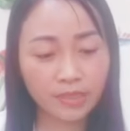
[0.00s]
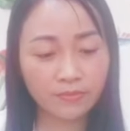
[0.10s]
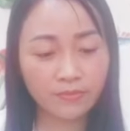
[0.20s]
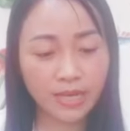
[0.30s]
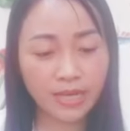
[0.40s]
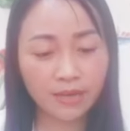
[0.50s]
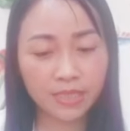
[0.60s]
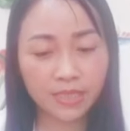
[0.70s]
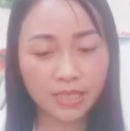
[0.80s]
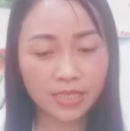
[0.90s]
và
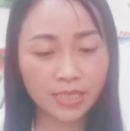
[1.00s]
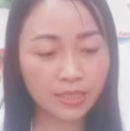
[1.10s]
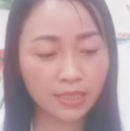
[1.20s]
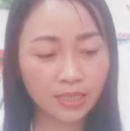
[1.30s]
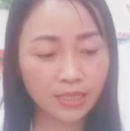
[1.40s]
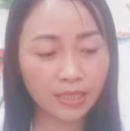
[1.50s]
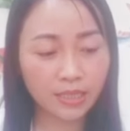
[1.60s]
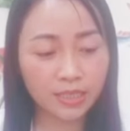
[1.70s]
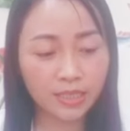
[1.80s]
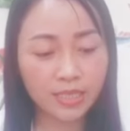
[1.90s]
mình thấy rằng
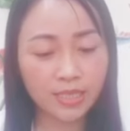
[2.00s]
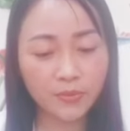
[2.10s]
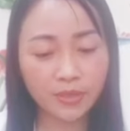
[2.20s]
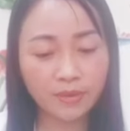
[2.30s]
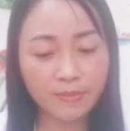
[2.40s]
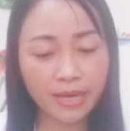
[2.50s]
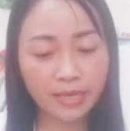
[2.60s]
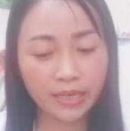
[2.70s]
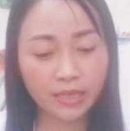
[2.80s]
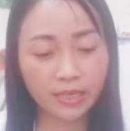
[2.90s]
à, cái tình yêu của các
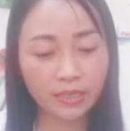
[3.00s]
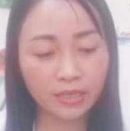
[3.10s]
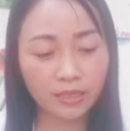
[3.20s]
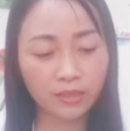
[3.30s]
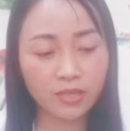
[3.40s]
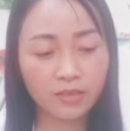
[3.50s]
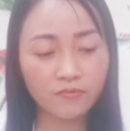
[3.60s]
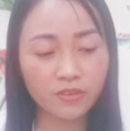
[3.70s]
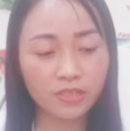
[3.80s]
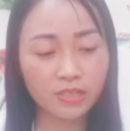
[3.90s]
bạn này à, nó
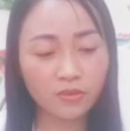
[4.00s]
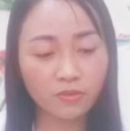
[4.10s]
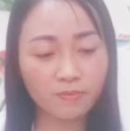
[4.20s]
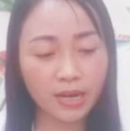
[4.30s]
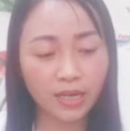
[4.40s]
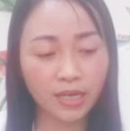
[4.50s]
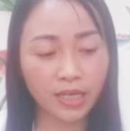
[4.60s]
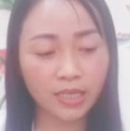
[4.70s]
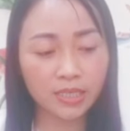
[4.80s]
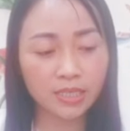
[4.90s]
đến với nhau bằng
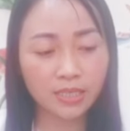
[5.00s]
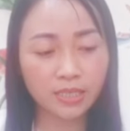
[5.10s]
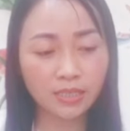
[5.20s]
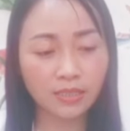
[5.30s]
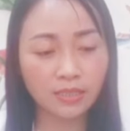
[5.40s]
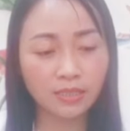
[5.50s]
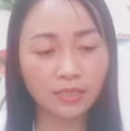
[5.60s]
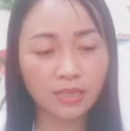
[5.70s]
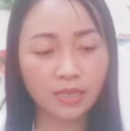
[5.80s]
cái sự